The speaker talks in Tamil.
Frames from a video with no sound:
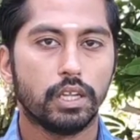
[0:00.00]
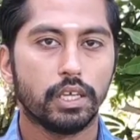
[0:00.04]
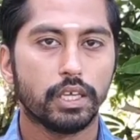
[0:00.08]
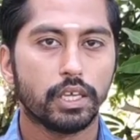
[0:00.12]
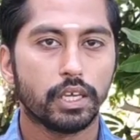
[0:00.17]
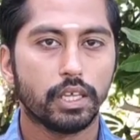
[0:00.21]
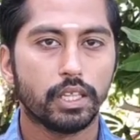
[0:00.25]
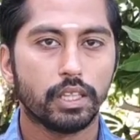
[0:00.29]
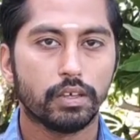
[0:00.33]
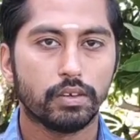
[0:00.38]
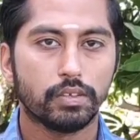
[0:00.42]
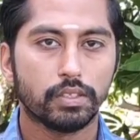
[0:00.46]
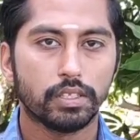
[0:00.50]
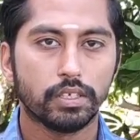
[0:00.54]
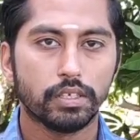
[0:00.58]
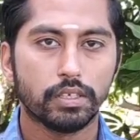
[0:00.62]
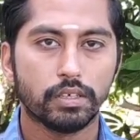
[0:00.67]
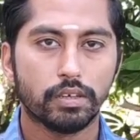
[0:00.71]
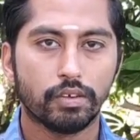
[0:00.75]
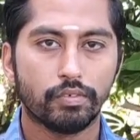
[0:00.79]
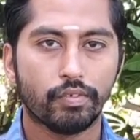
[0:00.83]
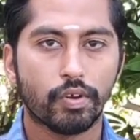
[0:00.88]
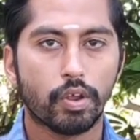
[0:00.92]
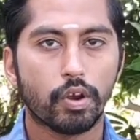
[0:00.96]
நீங்கள் இதை வந்து
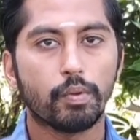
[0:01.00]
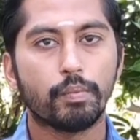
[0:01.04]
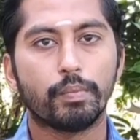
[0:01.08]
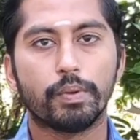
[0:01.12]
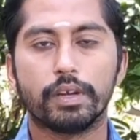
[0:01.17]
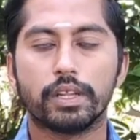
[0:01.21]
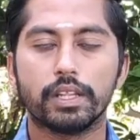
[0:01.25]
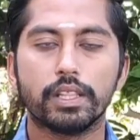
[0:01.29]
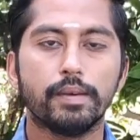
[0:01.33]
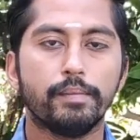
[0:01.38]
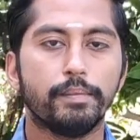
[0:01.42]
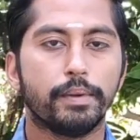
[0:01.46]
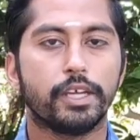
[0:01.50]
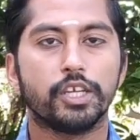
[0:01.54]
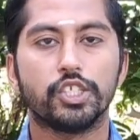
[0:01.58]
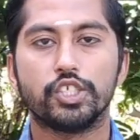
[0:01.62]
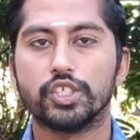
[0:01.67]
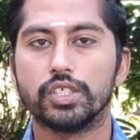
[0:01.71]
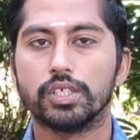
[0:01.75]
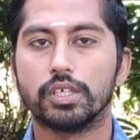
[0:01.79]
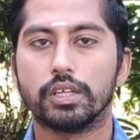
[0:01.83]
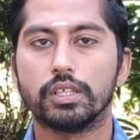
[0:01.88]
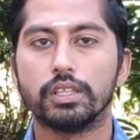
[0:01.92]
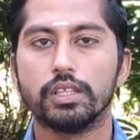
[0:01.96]
ஃபாலோ பண்ணுறது
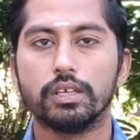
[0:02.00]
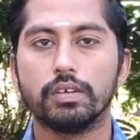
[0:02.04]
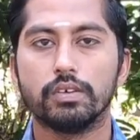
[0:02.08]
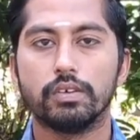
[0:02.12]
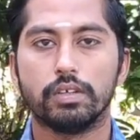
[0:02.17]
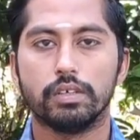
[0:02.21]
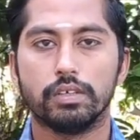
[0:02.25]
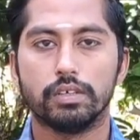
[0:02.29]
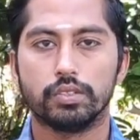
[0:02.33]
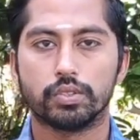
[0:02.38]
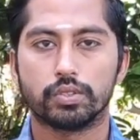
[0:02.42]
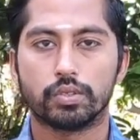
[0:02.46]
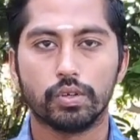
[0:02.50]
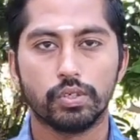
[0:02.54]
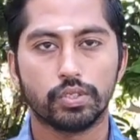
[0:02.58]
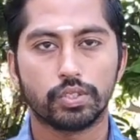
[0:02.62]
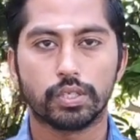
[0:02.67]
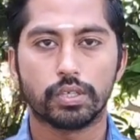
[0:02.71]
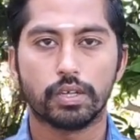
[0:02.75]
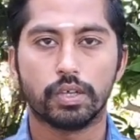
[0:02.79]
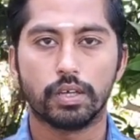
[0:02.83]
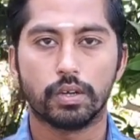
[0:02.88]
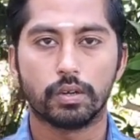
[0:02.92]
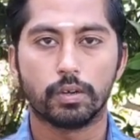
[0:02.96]
மிகச்சிறந்த ஒரு
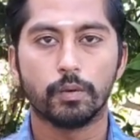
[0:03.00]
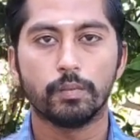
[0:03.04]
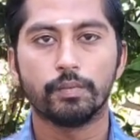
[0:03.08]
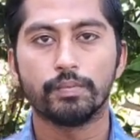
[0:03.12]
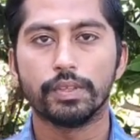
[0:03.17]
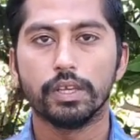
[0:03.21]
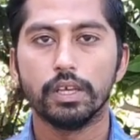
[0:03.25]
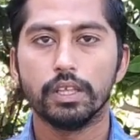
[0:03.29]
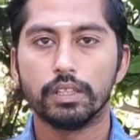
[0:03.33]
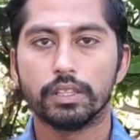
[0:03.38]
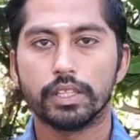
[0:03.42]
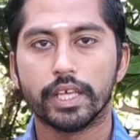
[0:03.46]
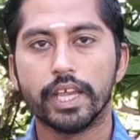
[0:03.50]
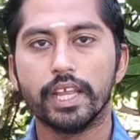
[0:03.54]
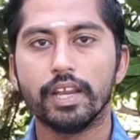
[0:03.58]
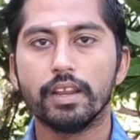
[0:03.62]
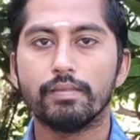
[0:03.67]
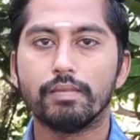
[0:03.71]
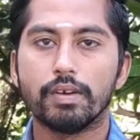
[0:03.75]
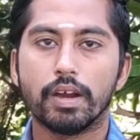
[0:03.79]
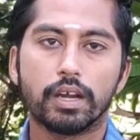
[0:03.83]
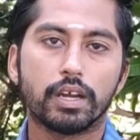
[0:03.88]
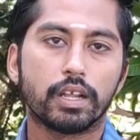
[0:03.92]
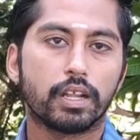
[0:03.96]
சொல்யூஷனாக இருக்கும்
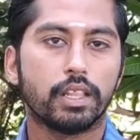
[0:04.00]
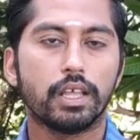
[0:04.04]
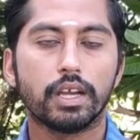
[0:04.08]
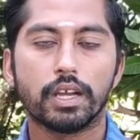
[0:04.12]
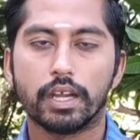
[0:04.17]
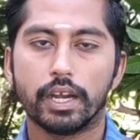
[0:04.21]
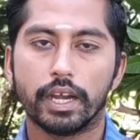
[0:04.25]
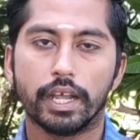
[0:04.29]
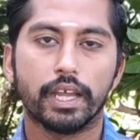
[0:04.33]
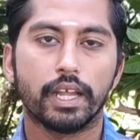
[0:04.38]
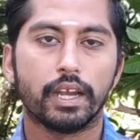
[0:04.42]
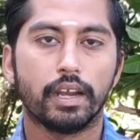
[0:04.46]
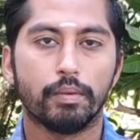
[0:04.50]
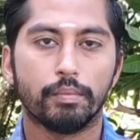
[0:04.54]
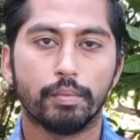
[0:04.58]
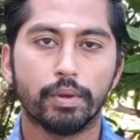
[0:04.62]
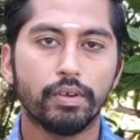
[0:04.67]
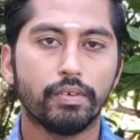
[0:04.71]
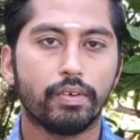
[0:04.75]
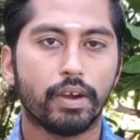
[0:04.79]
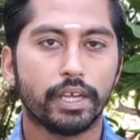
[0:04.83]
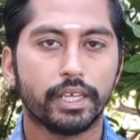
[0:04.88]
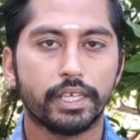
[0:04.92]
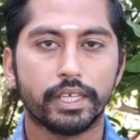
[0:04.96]
தைலம் வாங்குறதா கடைகளில்
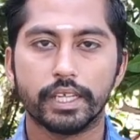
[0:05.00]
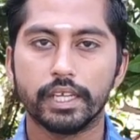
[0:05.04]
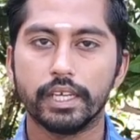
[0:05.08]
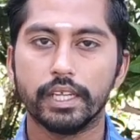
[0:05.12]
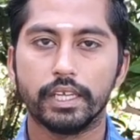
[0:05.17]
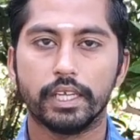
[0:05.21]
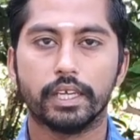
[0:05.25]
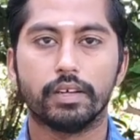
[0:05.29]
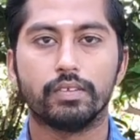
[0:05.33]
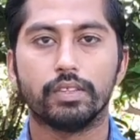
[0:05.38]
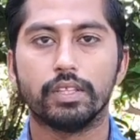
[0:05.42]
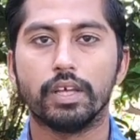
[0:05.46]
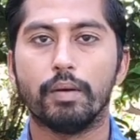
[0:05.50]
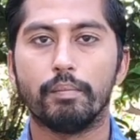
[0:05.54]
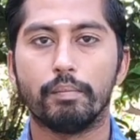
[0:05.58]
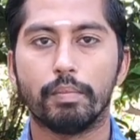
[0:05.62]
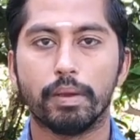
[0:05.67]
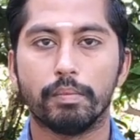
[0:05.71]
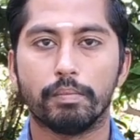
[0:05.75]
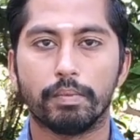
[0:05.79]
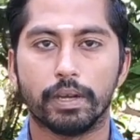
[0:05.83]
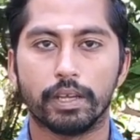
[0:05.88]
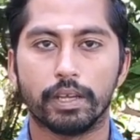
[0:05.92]
போய் வாங்கிட்டு நீங்கள் வந்து அப்ளை